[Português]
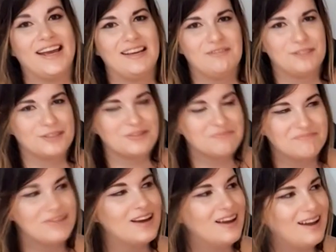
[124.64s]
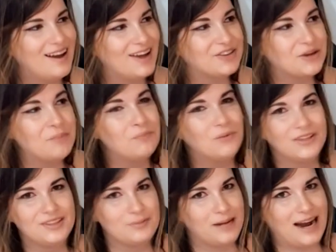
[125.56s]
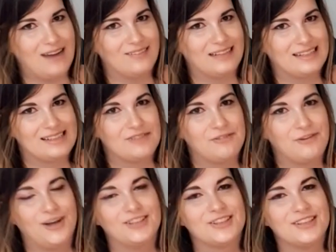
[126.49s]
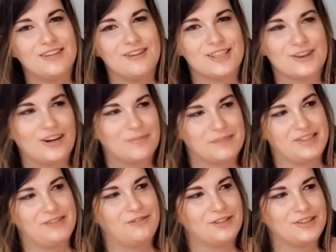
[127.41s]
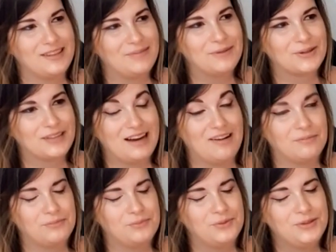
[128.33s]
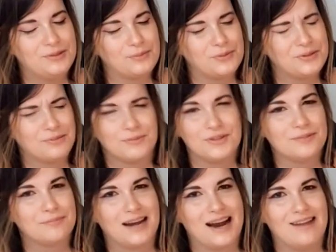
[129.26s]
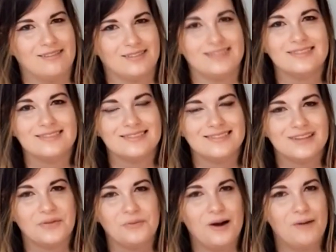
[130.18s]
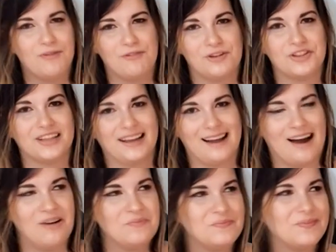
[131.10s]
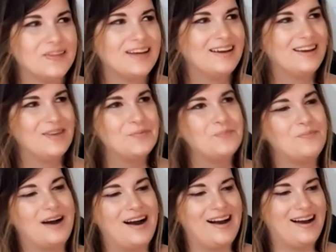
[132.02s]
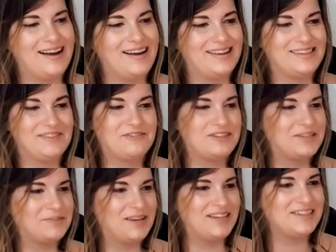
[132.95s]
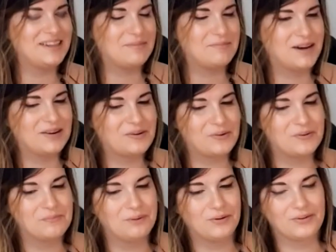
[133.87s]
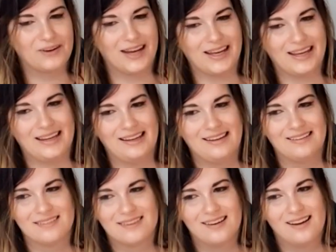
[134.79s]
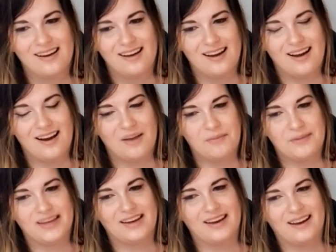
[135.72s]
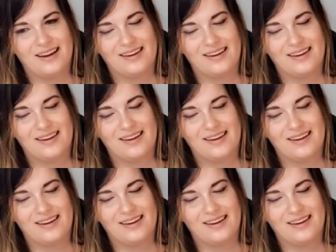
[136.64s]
viu? Eu tô muito brava nessa foto. Toda vez que eu olho pra essa foto, eu lembro que eu tava muito, muito, muito brava. Então não é uma foto legal. Mas infelizmente, né, marcou um pouco aí a minha,